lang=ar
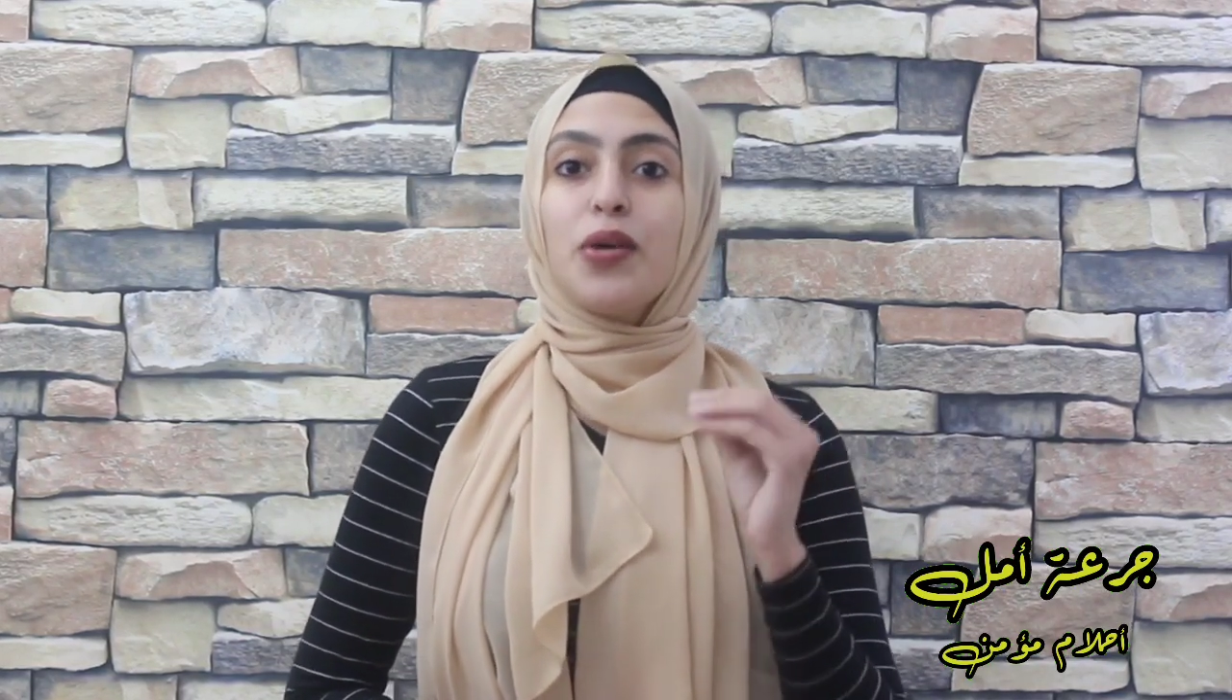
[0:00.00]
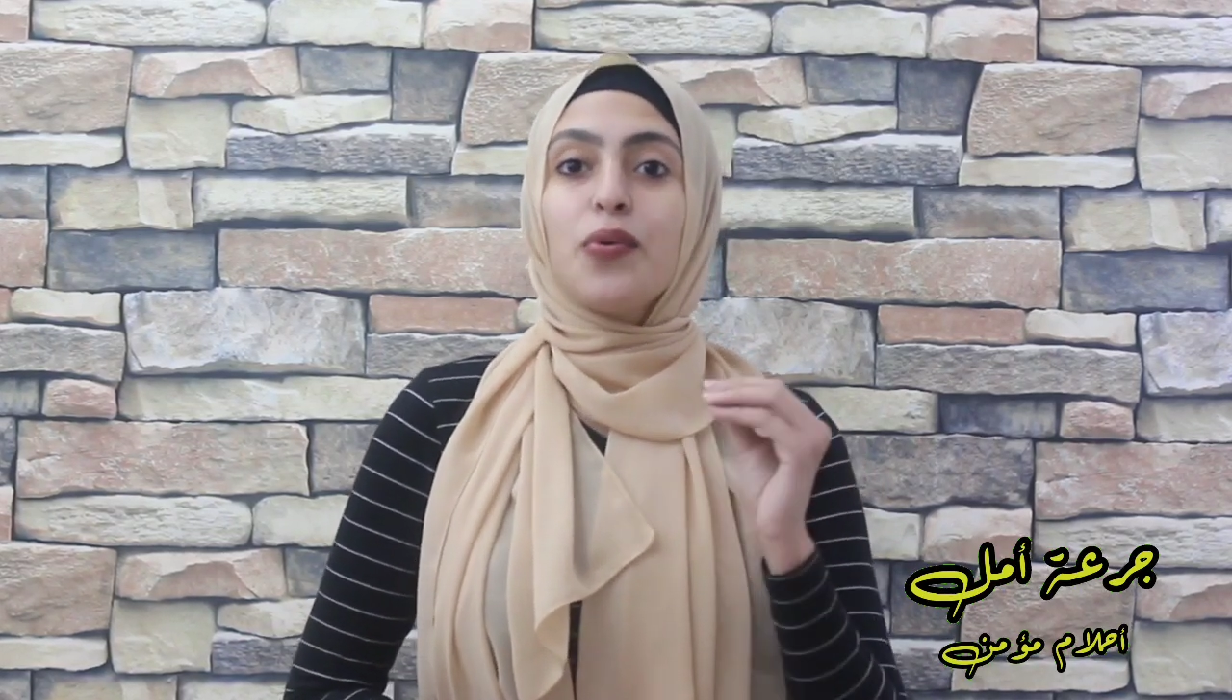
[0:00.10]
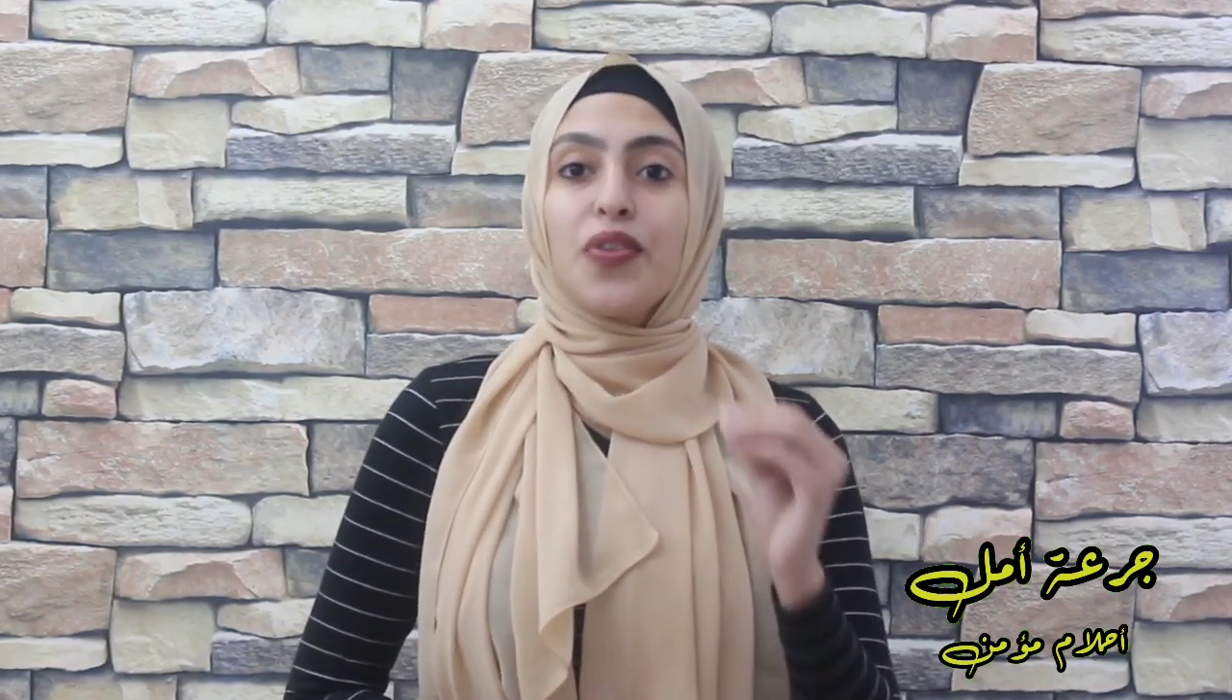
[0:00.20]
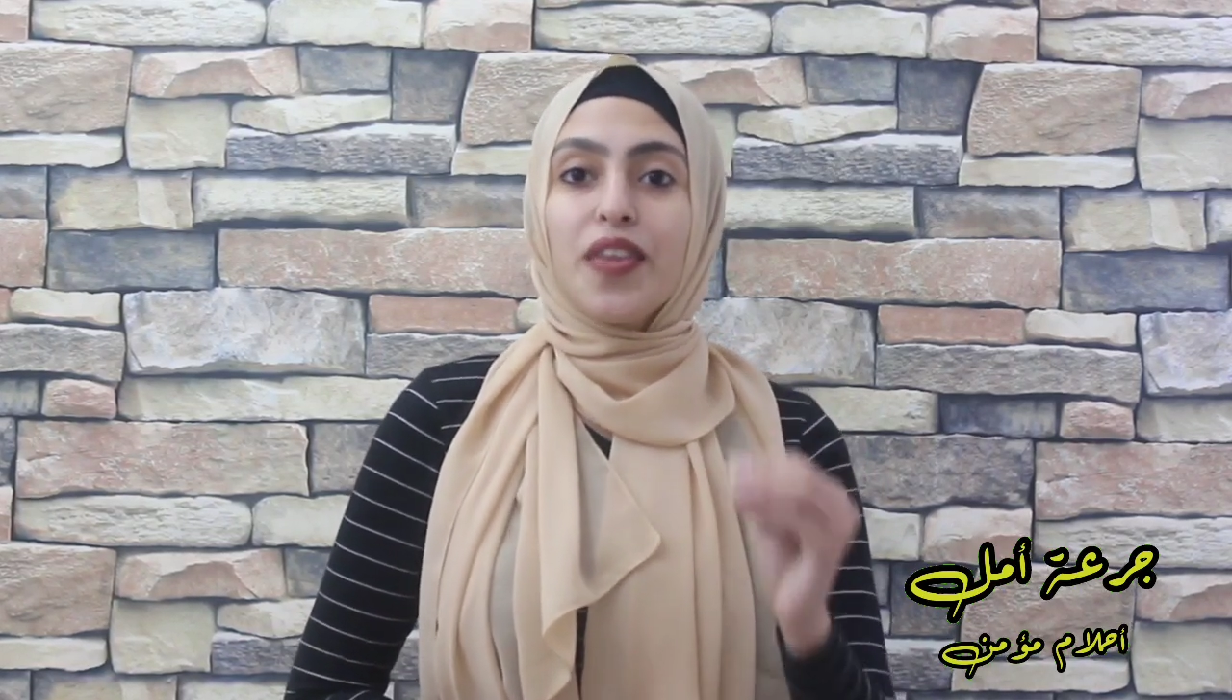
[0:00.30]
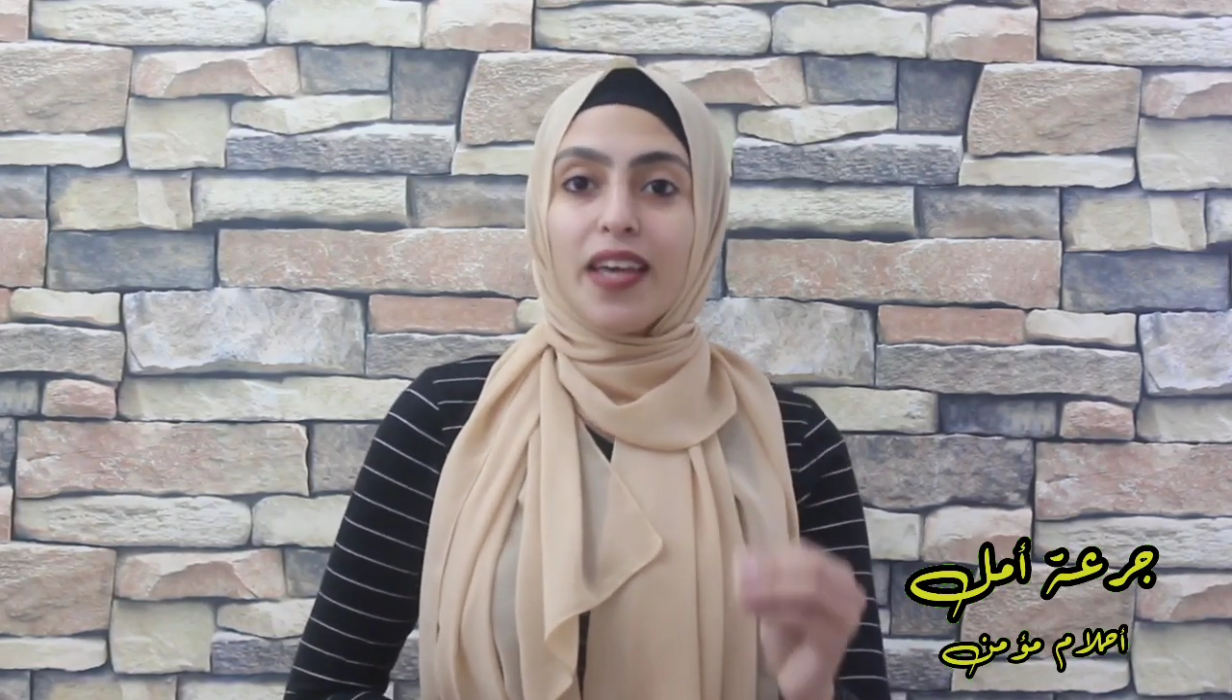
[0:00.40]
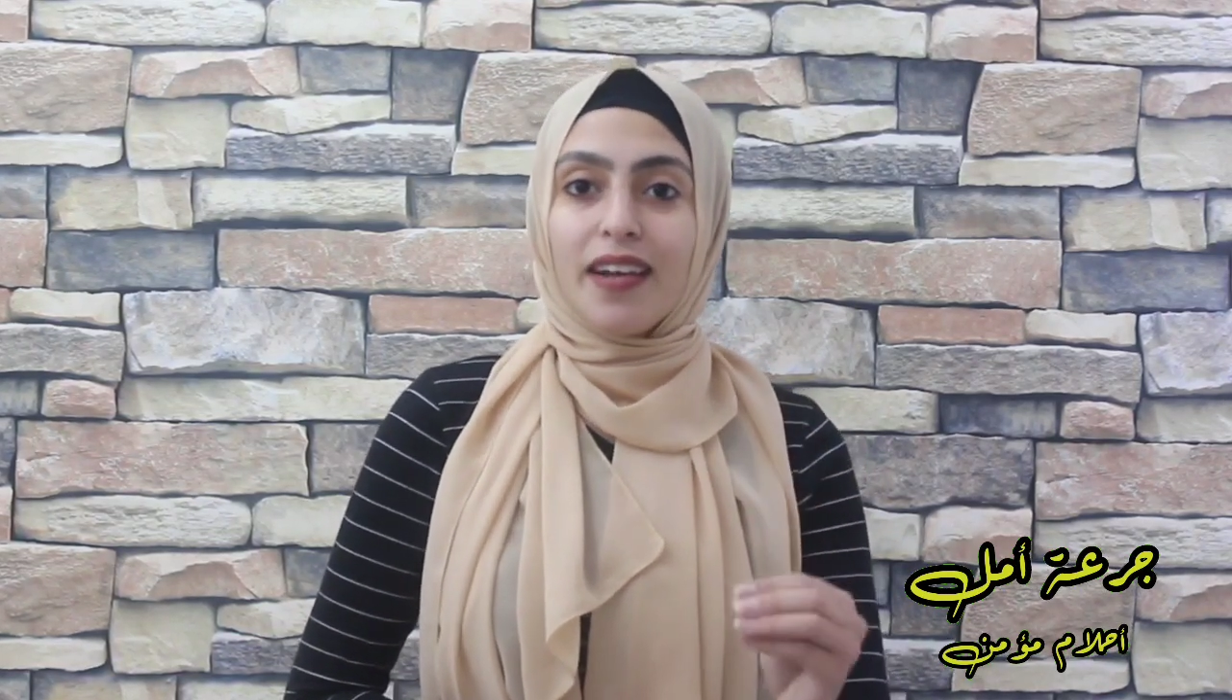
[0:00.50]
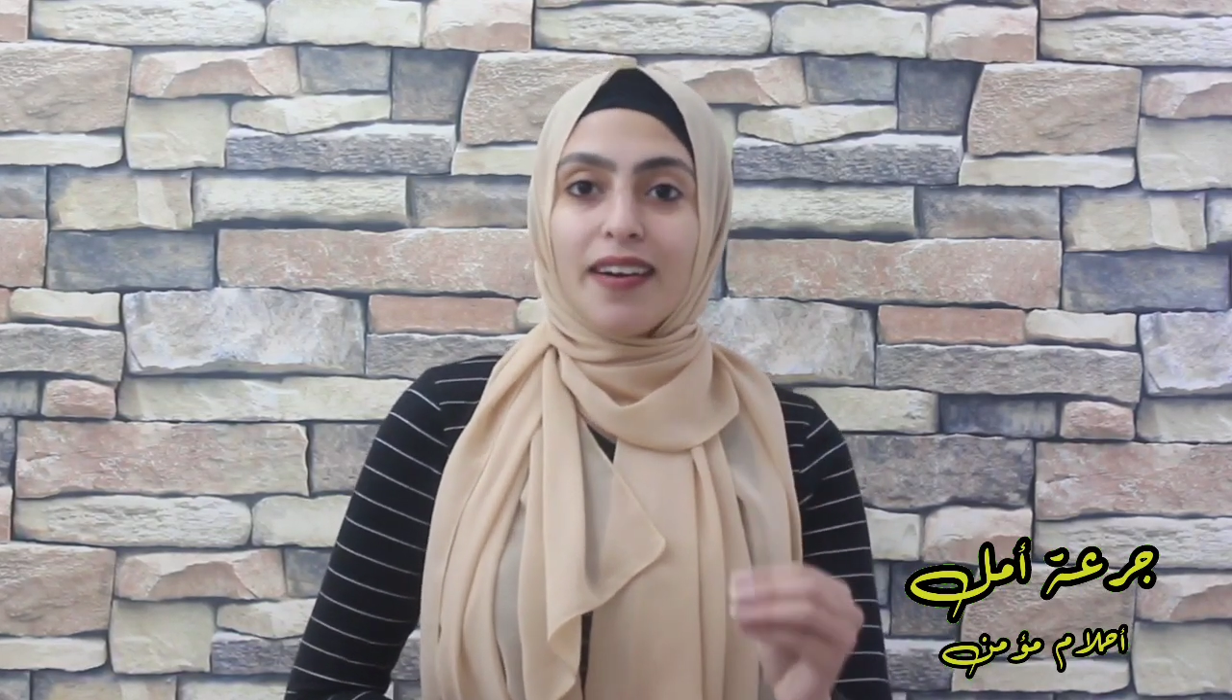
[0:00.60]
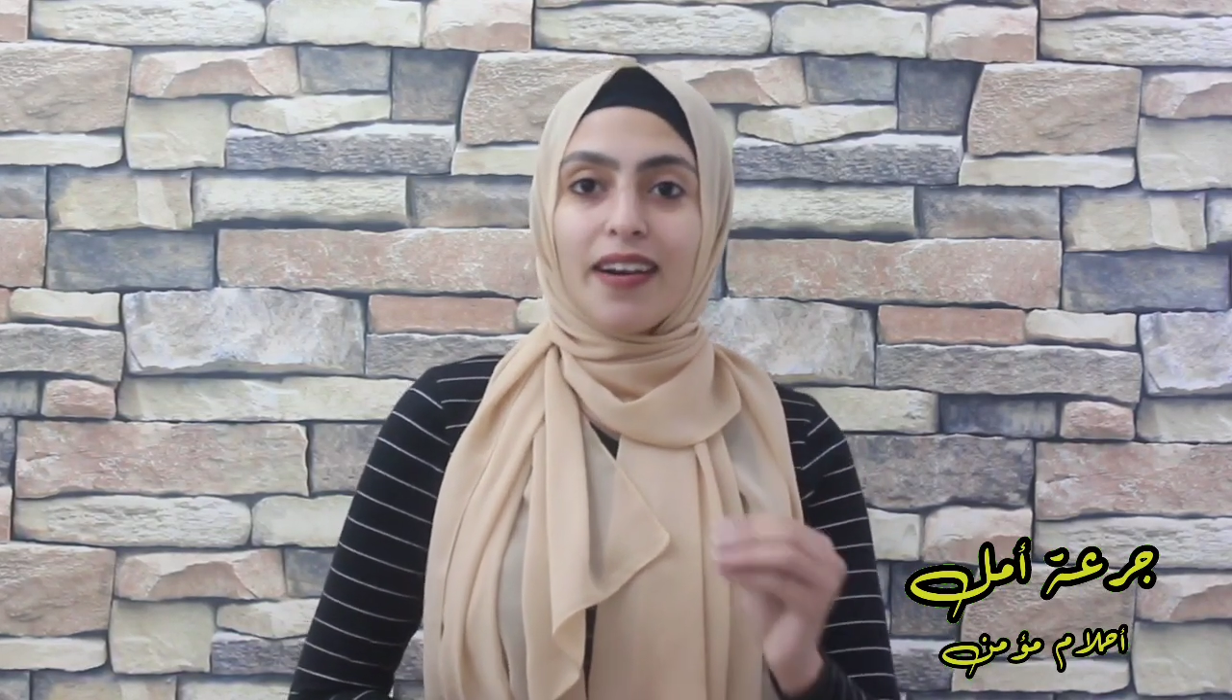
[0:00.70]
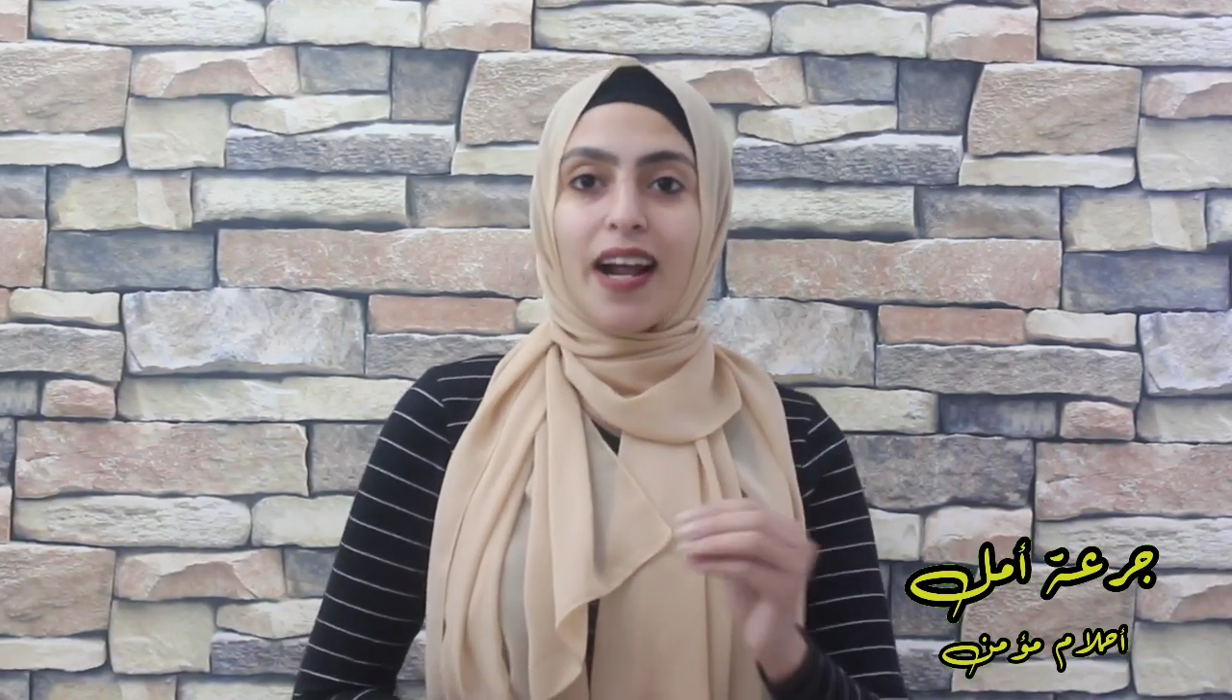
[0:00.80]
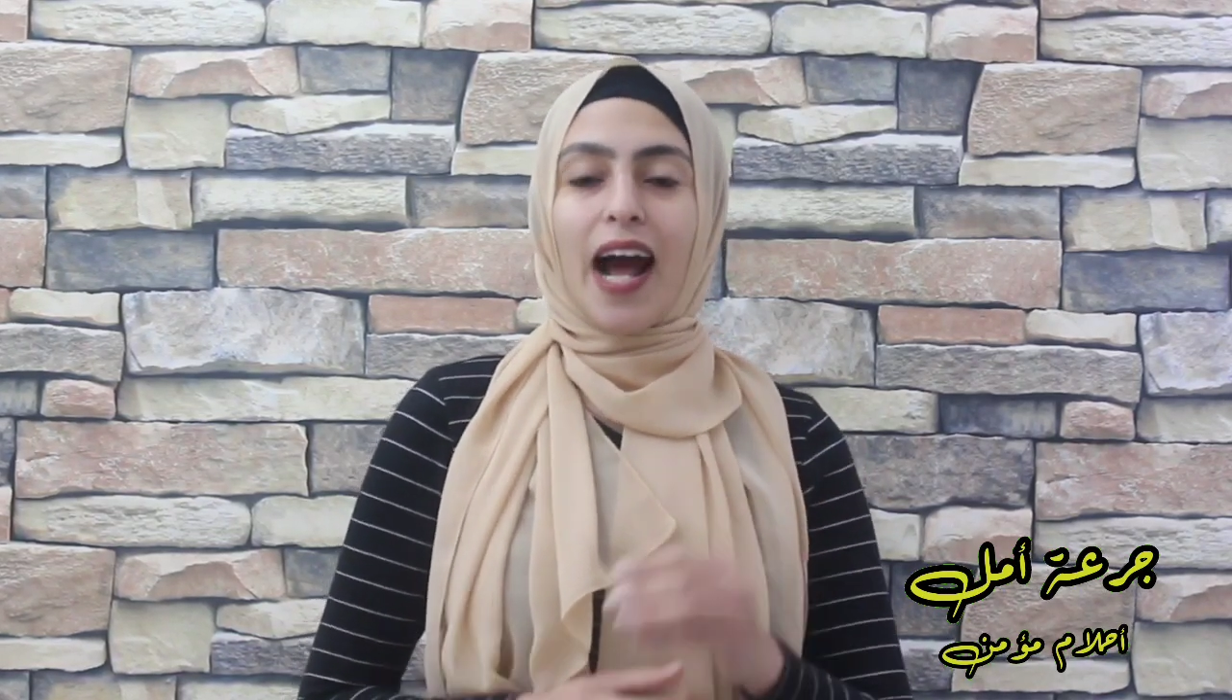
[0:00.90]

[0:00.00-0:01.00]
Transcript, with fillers: يثير